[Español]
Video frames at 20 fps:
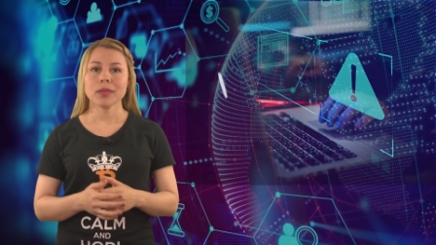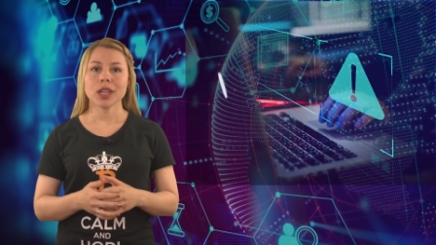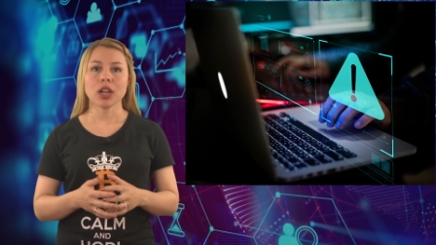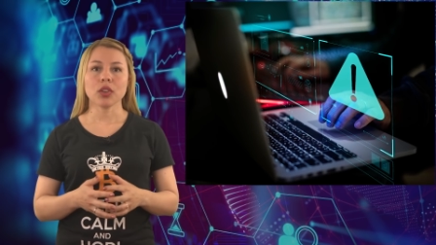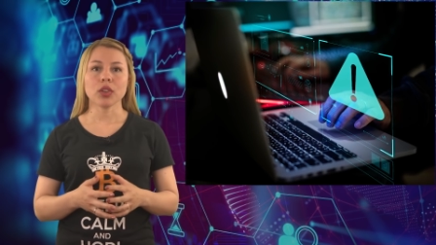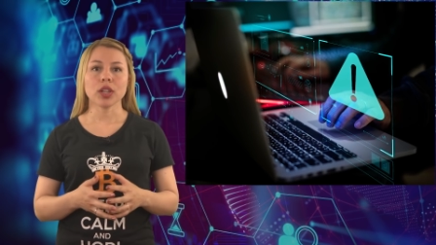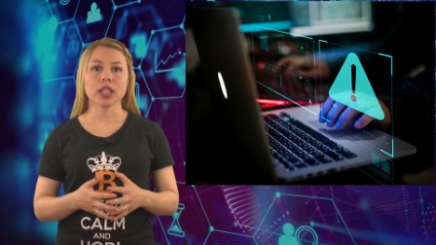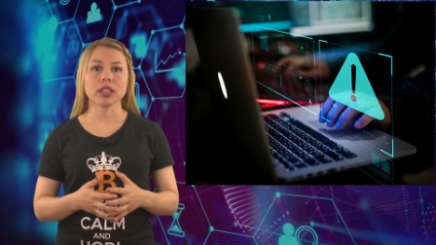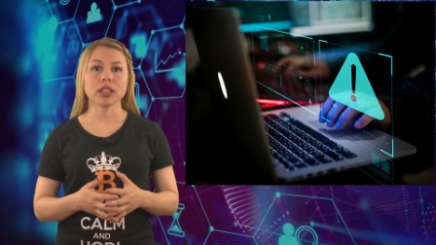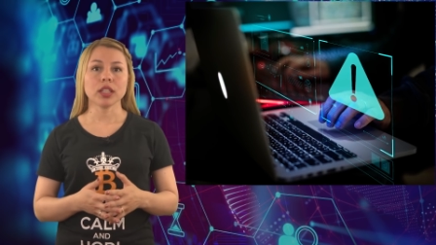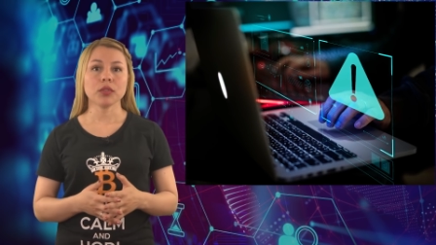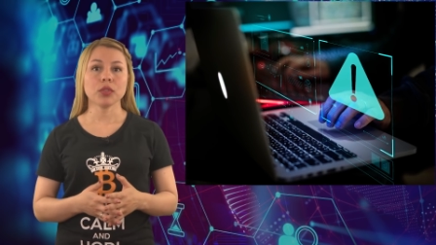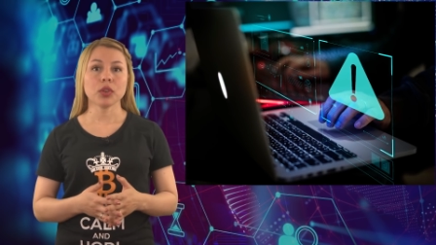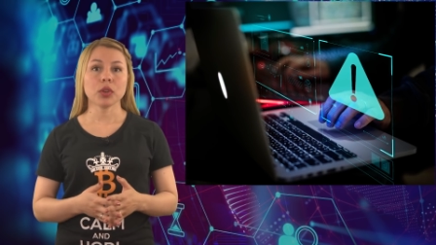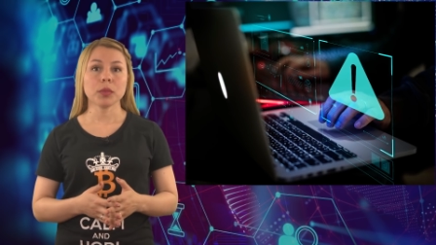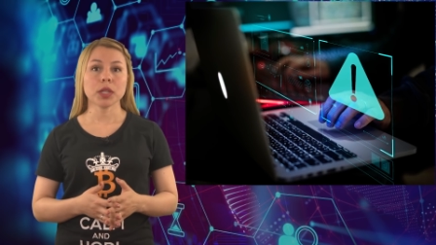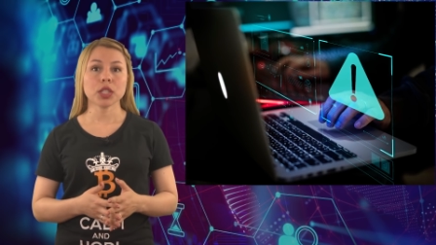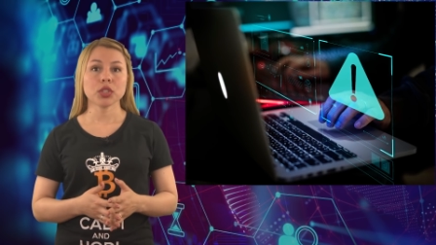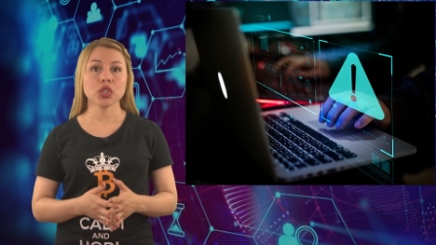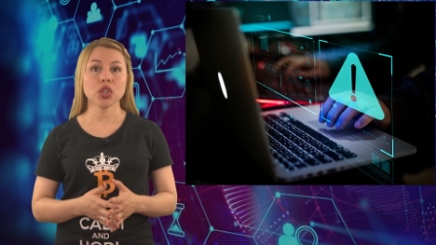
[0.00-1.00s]
Aunque esta
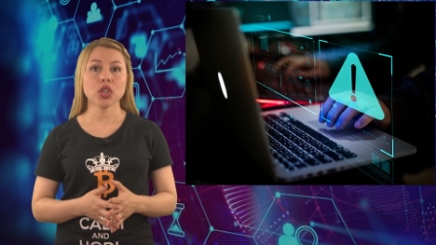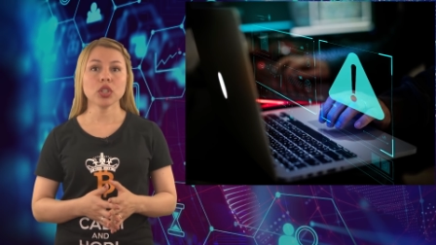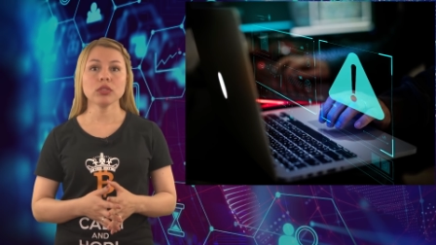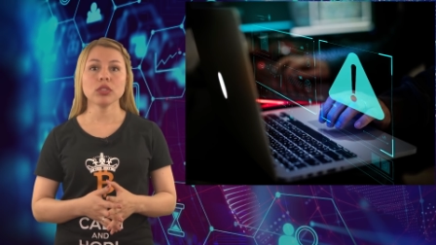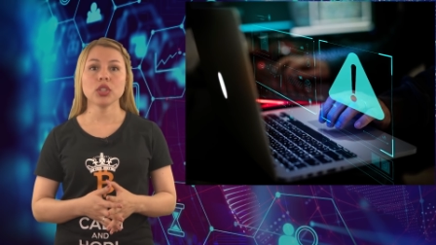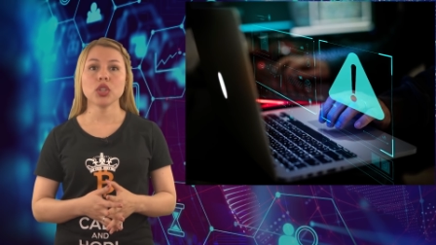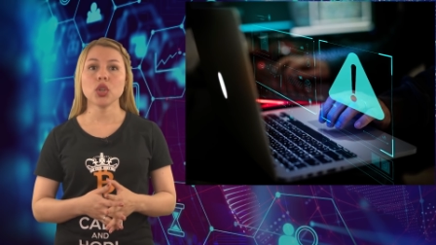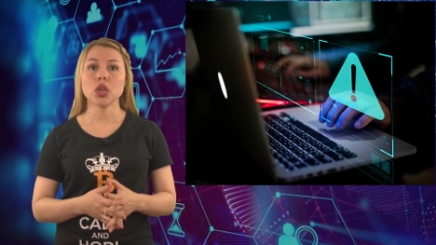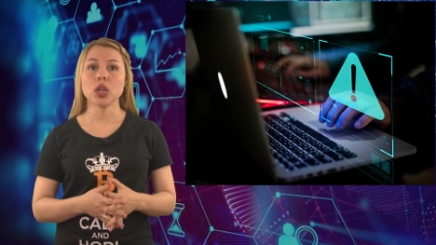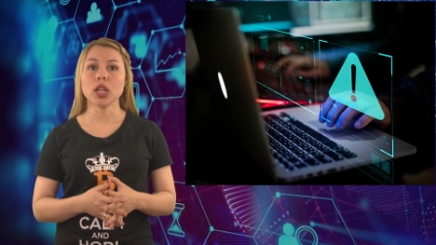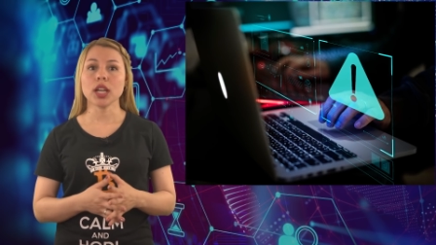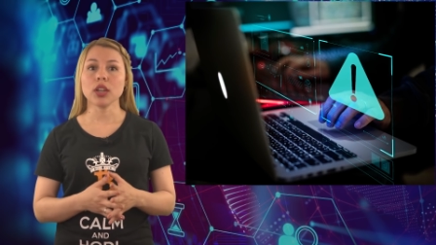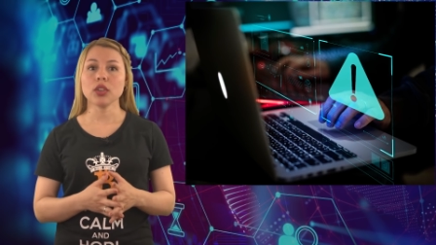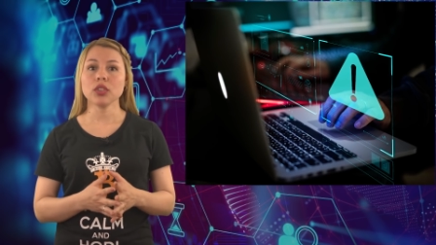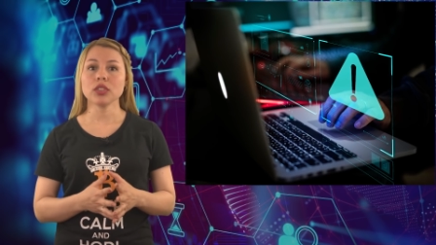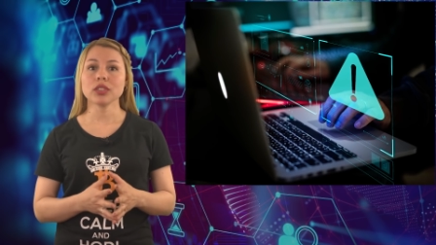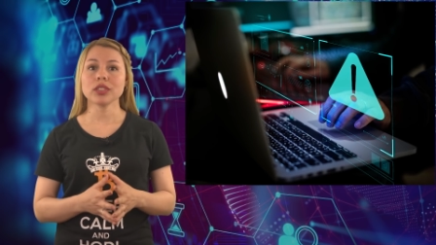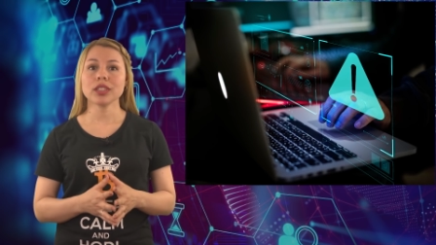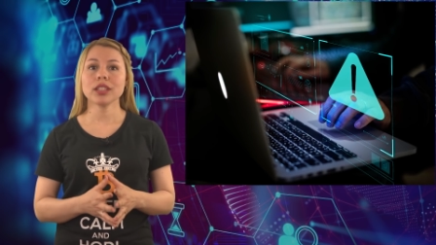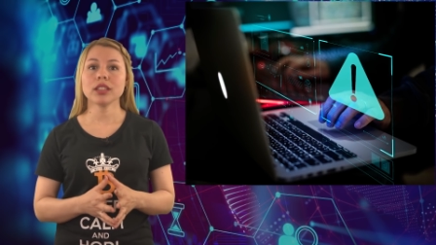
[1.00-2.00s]
información no la
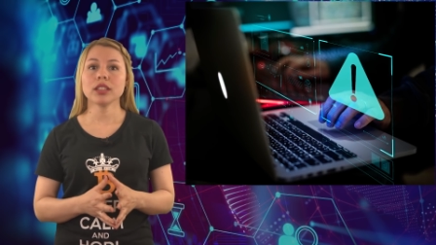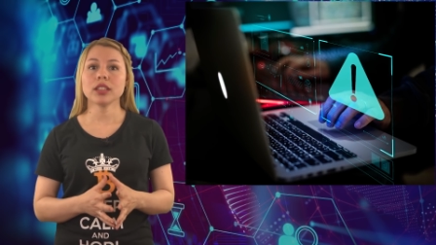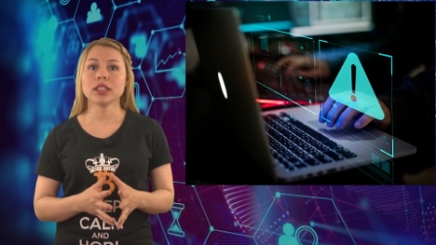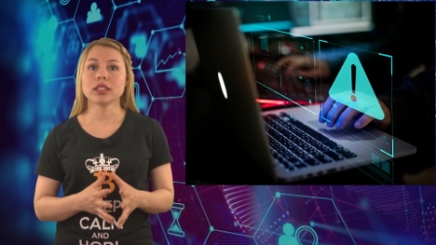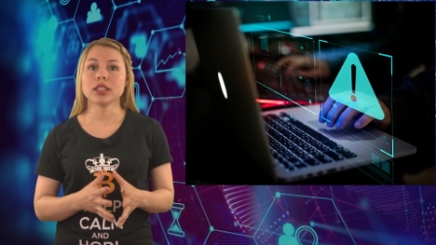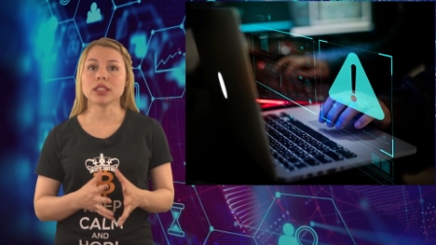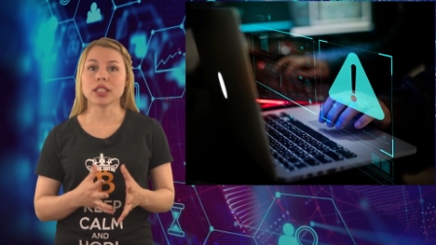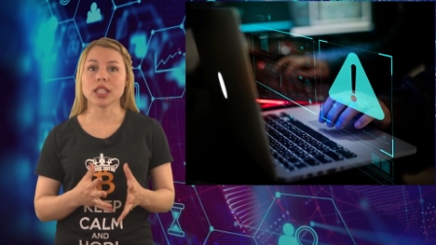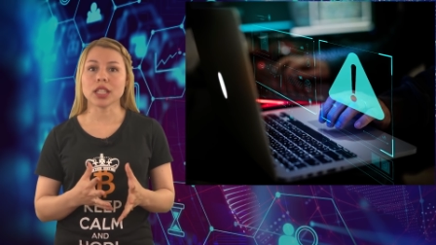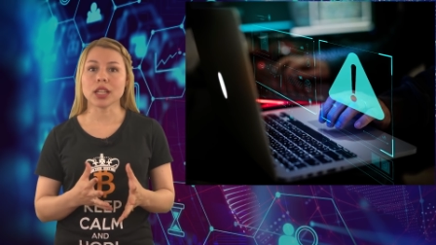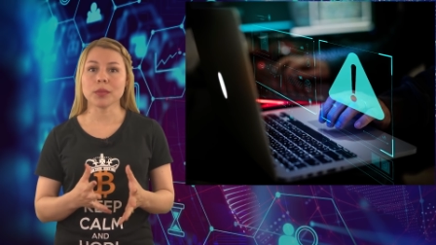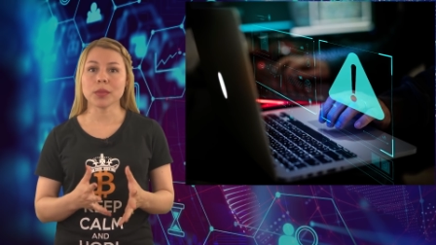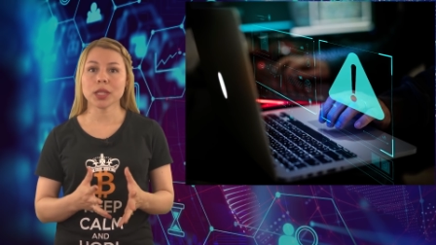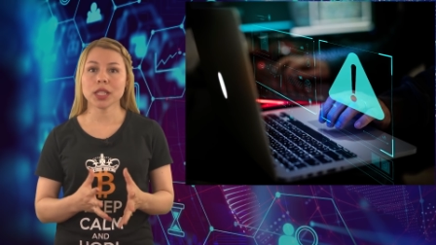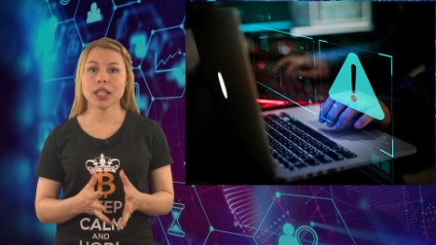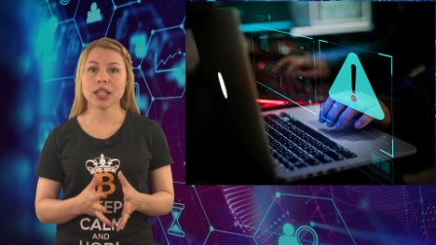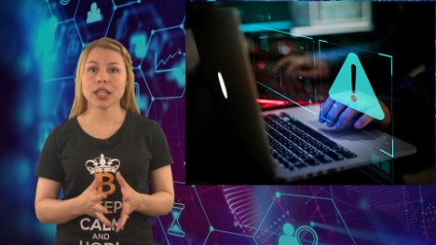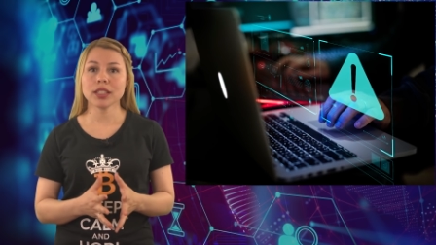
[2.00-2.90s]
conocen necesariamente